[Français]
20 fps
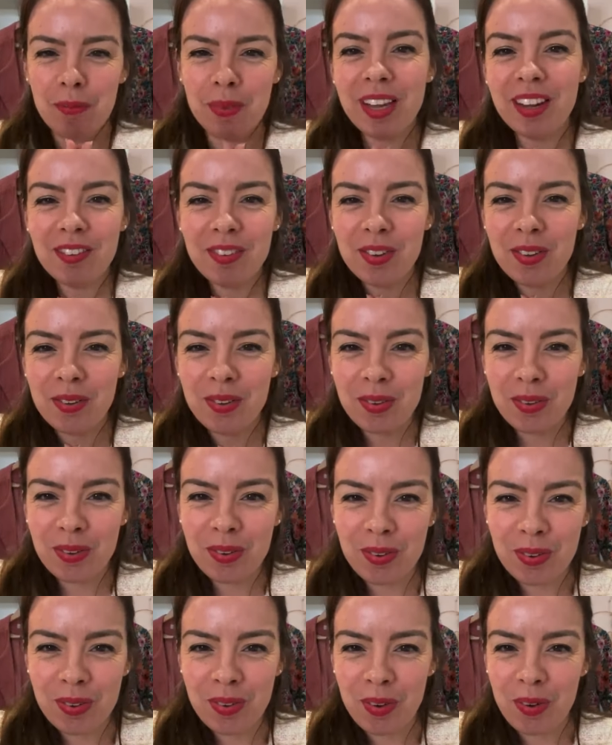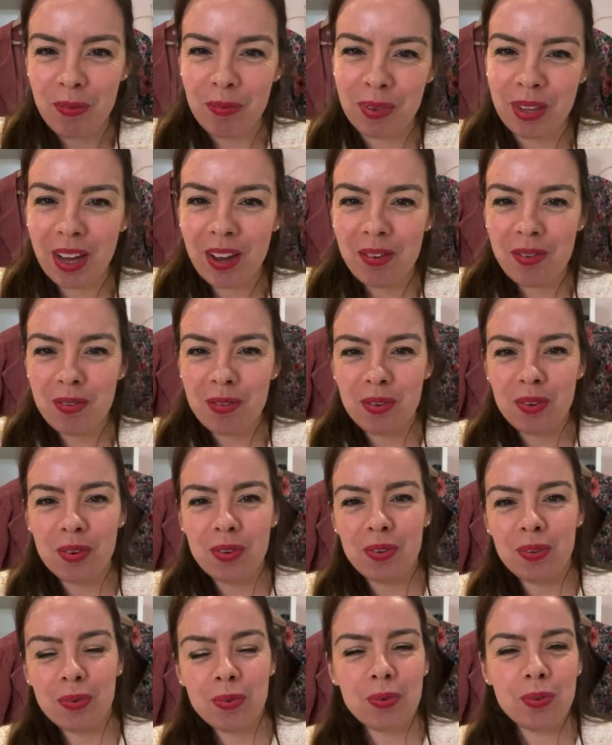Bienvenue,
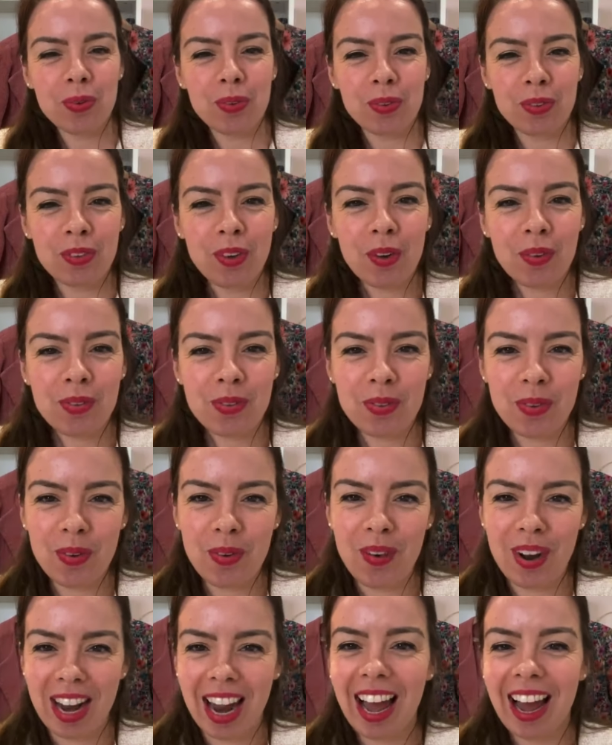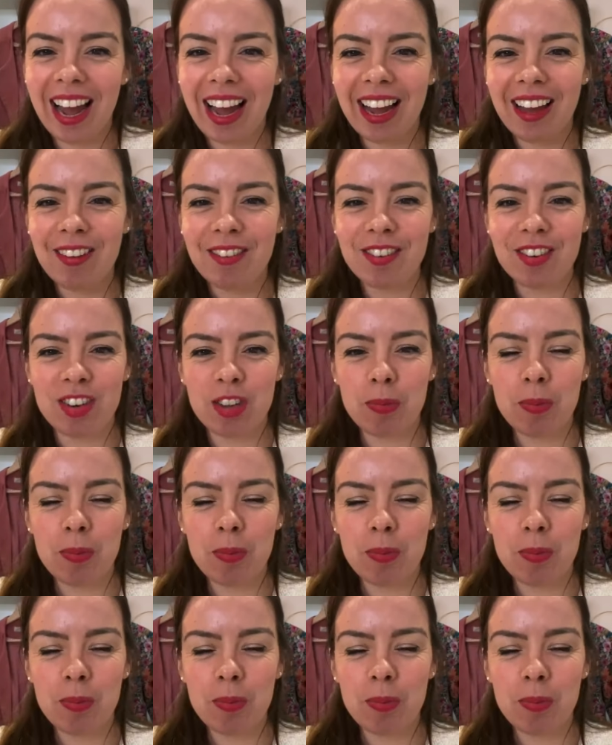bienvenue dans ce live.